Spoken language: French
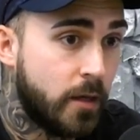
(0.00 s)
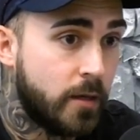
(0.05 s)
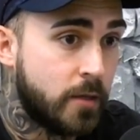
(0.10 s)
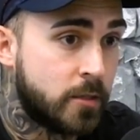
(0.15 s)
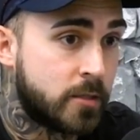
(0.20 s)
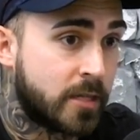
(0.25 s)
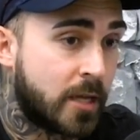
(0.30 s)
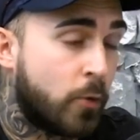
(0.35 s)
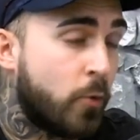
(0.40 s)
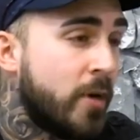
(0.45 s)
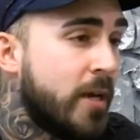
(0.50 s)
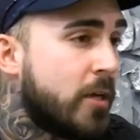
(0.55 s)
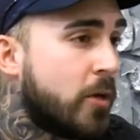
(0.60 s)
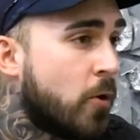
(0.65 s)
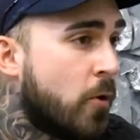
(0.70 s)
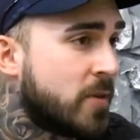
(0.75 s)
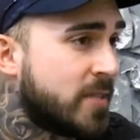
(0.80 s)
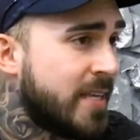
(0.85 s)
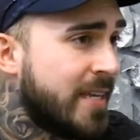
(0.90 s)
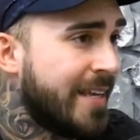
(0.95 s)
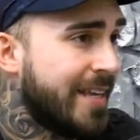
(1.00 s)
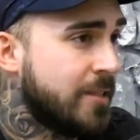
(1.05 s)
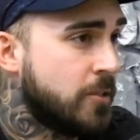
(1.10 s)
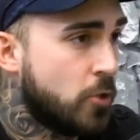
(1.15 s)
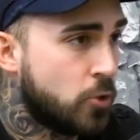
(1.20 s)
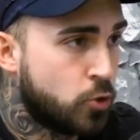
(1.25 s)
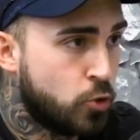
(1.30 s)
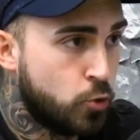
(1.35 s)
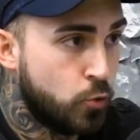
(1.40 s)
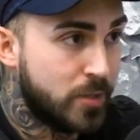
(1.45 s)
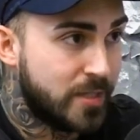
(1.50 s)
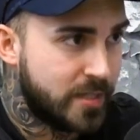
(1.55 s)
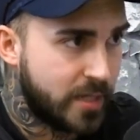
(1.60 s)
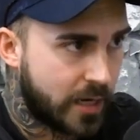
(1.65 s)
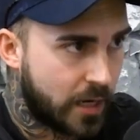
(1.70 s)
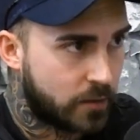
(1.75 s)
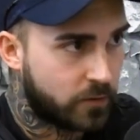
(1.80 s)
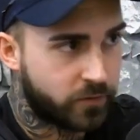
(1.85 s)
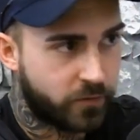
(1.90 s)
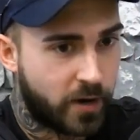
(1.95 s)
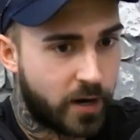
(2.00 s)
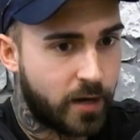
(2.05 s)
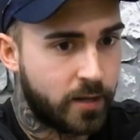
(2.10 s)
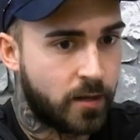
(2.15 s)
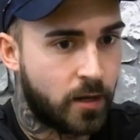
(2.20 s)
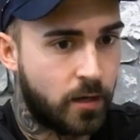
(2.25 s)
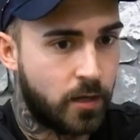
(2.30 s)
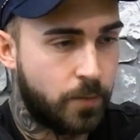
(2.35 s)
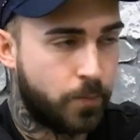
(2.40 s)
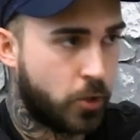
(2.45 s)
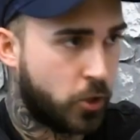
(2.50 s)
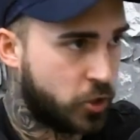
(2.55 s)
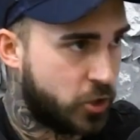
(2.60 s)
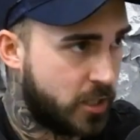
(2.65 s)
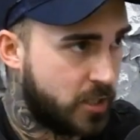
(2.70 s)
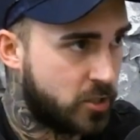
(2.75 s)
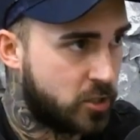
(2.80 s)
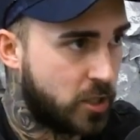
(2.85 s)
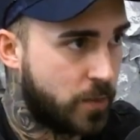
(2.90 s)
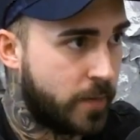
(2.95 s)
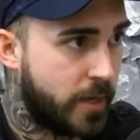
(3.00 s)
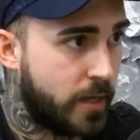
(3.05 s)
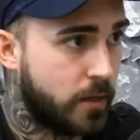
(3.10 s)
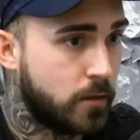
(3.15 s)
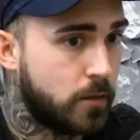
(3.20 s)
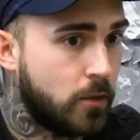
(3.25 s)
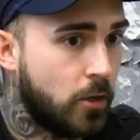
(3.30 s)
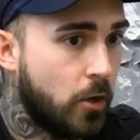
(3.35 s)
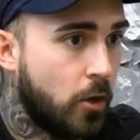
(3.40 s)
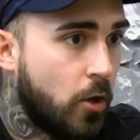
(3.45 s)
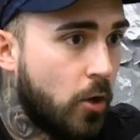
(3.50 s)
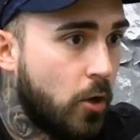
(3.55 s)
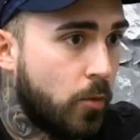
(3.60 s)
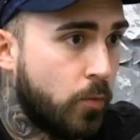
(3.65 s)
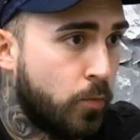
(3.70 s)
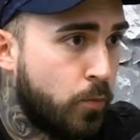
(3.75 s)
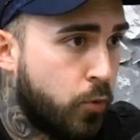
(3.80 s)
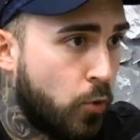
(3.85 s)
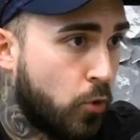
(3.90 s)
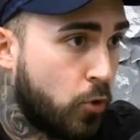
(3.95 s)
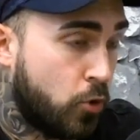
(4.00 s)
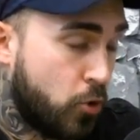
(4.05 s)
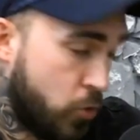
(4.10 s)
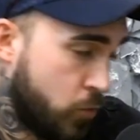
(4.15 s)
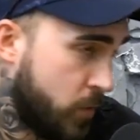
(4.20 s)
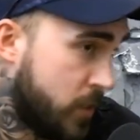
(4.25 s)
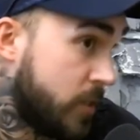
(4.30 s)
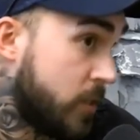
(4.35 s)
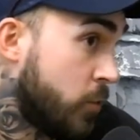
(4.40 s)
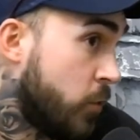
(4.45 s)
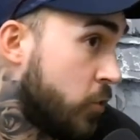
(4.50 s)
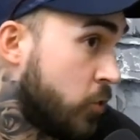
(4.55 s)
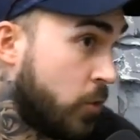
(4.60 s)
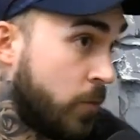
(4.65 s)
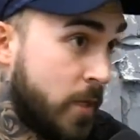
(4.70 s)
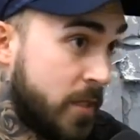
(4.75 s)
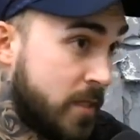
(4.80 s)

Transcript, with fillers: ce serait quoi les conseils, qu'est-ce que tu lui dirais de faire dans les prochaines semaines pour continuer son métier